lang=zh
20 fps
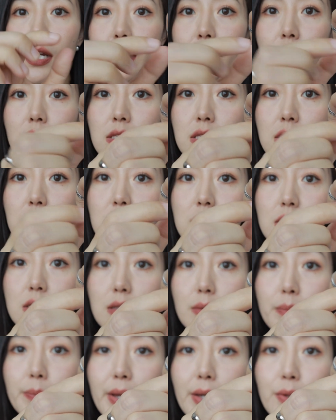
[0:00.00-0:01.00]
一个金色
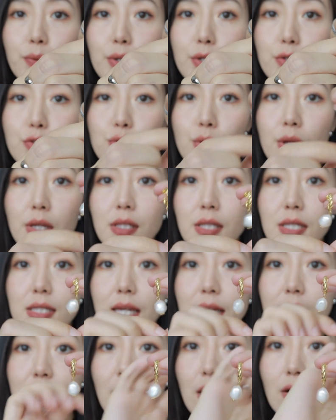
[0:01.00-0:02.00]
的半圆圈，底
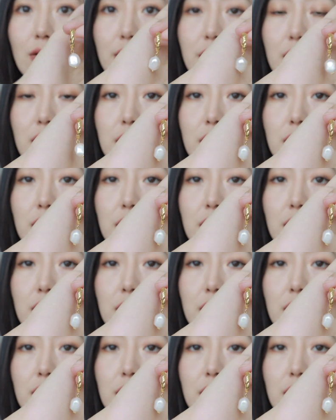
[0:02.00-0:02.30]
下吊了一